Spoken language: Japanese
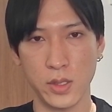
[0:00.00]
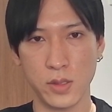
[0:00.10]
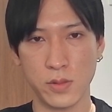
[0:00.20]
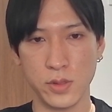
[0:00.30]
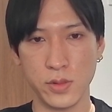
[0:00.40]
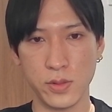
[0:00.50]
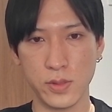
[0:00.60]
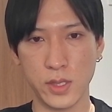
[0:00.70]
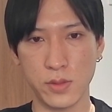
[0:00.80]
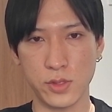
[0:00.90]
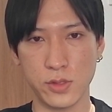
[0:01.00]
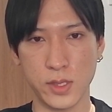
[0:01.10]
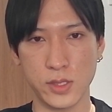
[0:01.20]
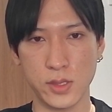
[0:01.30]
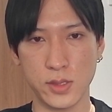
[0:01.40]
これニューヨークダウンの週
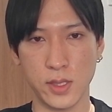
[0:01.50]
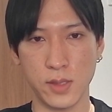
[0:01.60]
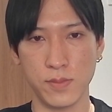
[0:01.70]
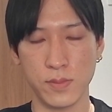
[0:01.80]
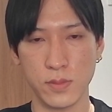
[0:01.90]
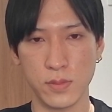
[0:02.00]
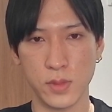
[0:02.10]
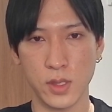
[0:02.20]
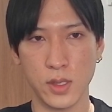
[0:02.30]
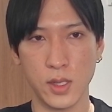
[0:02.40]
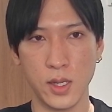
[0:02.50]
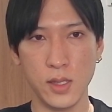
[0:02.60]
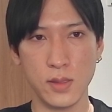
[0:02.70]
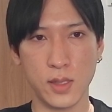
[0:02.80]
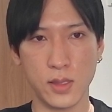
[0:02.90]
足ですね。
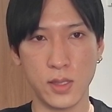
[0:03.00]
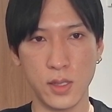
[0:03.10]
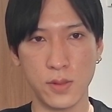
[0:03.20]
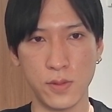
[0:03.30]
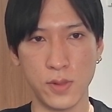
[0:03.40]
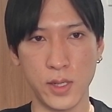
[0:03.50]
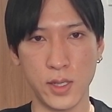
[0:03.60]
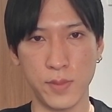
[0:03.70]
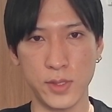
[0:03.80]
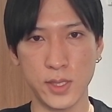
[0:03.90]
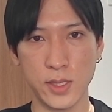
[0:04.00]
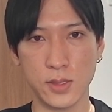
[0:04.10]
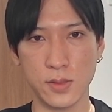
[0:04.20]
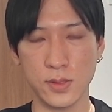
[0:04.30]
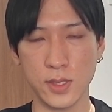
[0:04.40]
変な抵抗ラインが目先
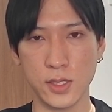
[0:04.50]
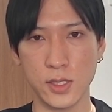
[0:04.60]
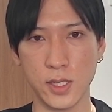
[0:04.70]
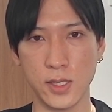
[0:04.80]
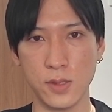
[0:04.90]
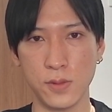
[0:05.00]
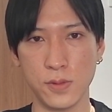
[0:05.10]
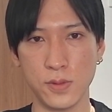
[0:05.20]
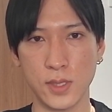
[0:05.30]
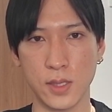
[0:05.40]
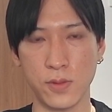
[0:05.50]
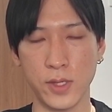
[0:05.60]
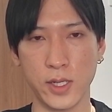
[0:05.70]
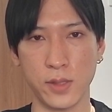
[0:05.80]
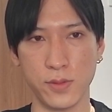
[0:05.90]
存在してないデッドクロスが来ない
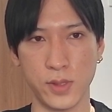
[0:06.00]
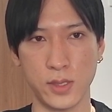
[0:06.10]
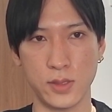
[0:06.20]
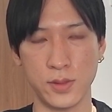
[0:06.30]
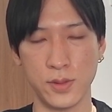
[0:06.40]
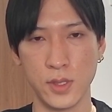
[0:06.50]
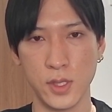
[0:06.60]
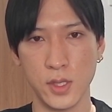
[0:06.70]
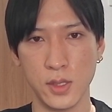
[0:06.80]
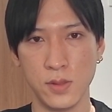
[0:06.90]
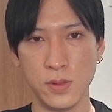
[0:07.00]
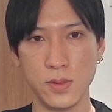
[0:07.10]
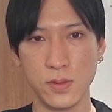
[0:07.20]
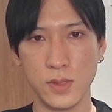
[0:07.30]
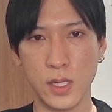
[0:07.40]
かどうかなんですよ。
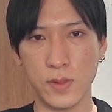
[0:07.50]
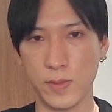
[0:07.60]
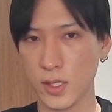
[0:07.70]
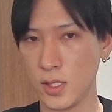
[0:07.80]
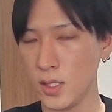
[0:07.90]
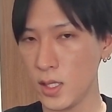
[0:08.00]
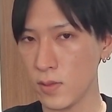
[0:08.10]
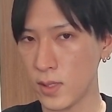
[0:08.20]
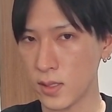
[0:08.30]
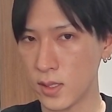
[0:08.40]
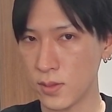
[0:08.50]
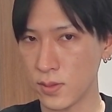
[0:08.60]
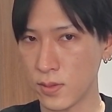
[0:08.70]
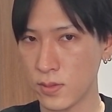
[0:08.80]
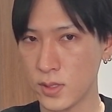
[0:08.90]
ニューヨークダウは、まあ、気になるのは、あの、こ
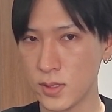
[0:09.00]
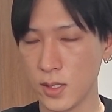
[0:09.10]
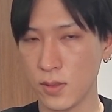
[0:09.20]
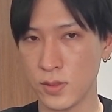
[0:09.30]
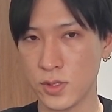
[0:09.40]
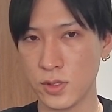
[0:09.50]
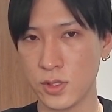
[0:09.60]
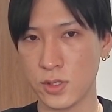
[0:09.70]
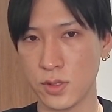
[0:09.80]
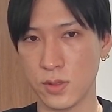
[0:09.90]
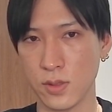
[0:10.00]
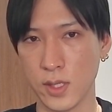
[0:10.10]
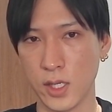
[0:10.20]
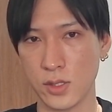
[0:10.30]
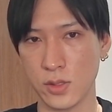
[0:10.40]
こですね、50週と
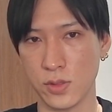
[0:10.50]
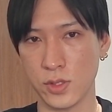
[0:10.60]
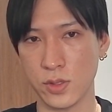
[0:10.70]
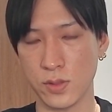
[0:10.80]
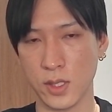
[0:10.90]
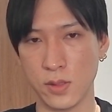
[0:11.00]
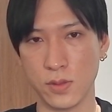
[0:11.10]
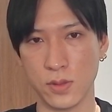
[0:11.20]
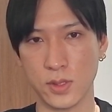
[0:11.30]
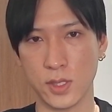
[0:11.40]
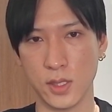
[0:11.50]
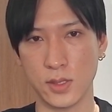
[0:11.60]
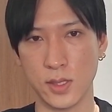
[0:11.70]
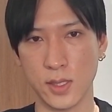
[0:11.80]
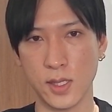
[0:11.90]
75週のデッドクロス形
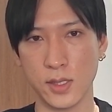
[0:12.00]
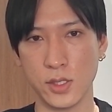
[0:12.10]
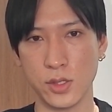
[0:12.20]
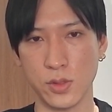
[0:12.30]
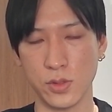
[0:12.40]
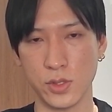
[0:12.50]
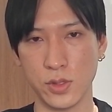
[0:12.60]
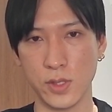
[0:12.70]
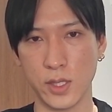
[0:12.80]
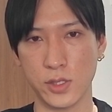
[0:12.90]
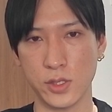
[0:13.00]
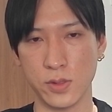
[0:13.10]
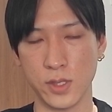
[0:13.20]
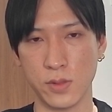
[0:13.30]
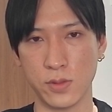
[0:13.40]
成か、25週と100週の
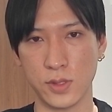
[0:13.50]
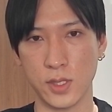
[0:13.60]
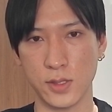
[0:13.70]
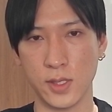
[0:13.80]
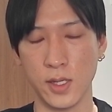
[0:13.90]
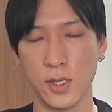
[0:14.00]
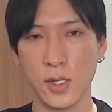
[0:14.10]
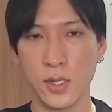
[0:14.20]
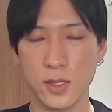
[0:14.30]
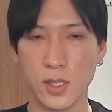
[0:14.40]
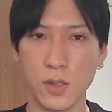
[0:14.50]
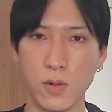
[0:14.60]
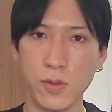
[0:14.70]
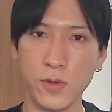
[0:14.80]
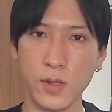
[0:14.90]
デッドクロス形成。ただ、こ
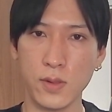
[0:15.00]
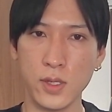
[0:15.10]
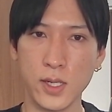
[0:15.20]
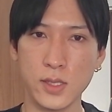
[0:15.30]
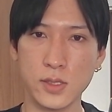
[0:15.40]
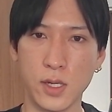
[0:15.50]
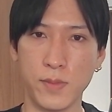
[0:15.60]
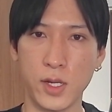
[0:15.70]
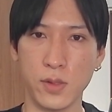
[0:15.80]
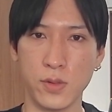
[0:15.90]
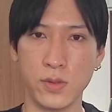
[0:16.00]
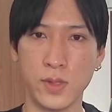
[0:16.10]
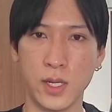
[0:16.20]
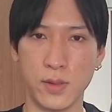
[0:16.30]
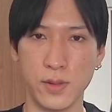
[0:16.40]
こに関してはまだ余裕が
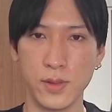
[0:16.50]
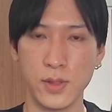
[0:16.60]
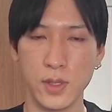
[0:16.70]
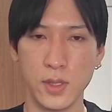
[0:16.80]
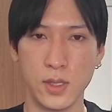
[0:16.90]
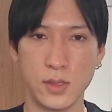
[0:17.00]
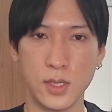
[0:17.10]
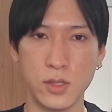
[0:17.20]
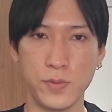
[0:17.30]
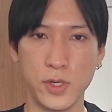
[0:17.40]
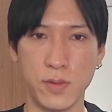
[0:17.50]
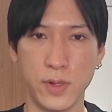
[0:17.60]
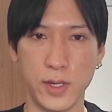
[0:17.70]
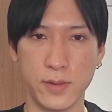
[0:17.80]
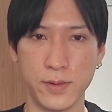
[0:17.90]
ある。
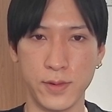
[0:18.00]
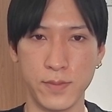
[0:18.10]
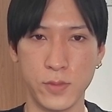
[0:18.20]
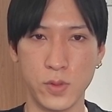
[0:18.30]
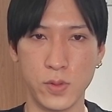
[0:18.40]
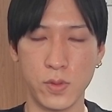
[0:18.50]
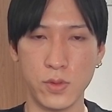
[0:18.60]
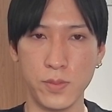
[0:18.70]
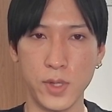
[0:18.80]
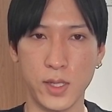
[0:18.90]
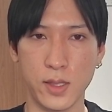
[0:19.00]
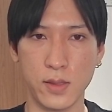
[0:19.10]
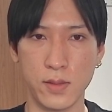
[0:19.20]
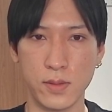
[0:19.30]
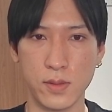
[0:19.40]
S&P500。ここまだ
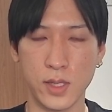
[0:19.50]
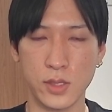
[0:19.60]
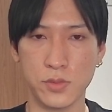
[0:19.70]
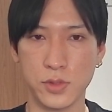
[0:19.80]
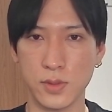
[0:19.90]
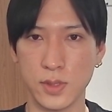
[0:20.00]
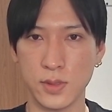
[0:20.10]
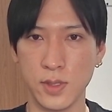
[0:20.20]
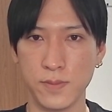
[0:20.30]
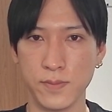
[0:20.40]
大丈夫そうですね。